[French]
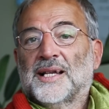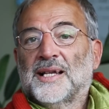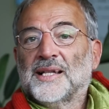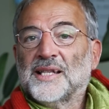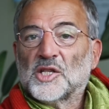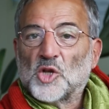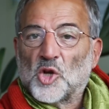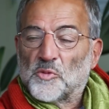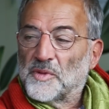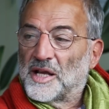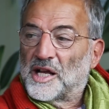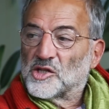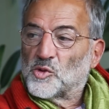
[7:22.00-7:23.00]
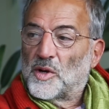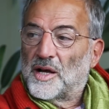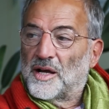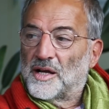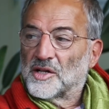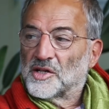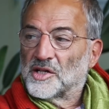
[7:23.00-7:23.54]
les désordres
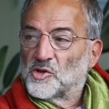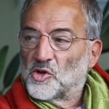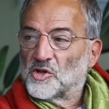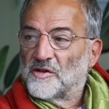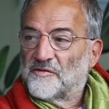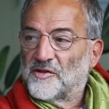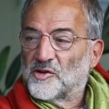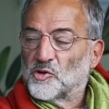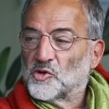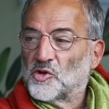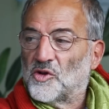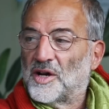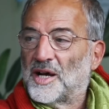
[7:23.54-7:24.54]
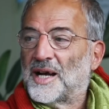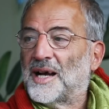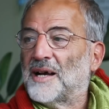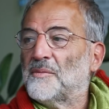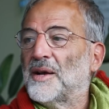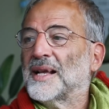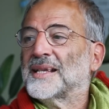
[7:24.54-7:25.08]
migratoires chez deux enfants ne sont
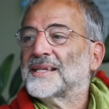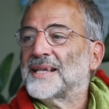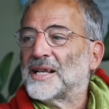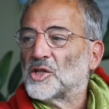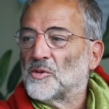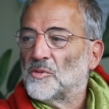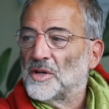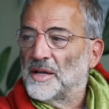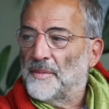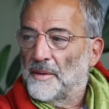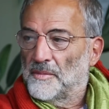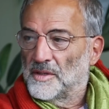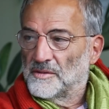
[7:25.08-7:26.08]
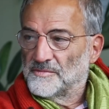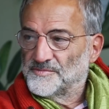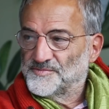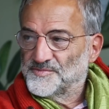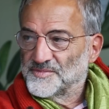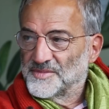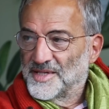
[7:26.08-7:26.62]
rarement exactement les mêmes.
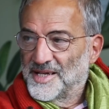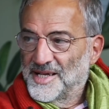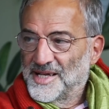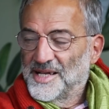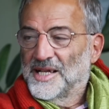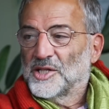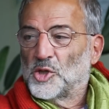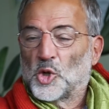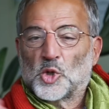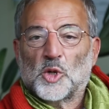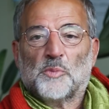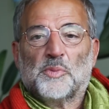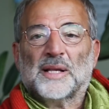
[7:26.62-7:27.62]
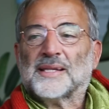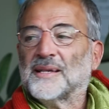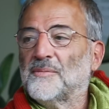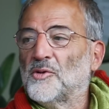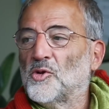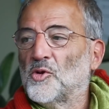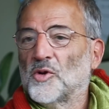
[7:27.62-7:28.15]
Donc le
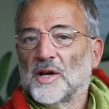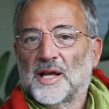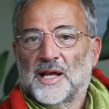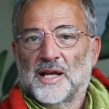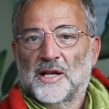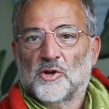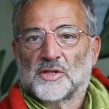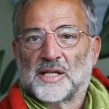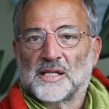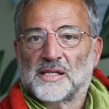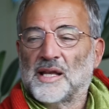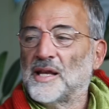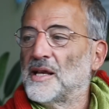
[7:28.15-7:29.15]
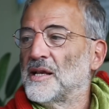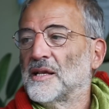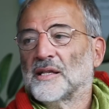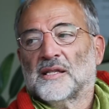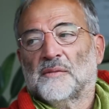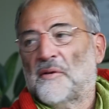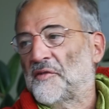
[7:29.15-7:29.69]
placebo et le traité,
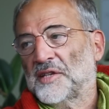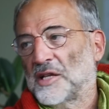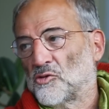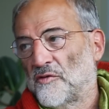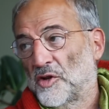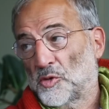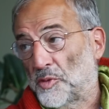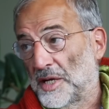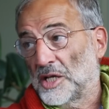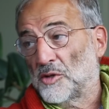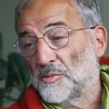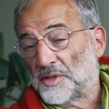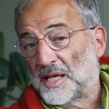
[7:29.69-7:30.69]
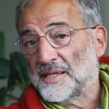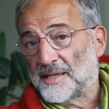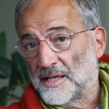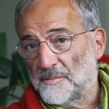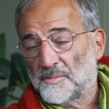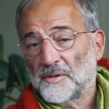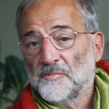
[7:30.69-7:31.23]
c'est pas facile à trouver. Je prends un exemple très
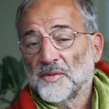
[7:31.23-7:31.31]
simple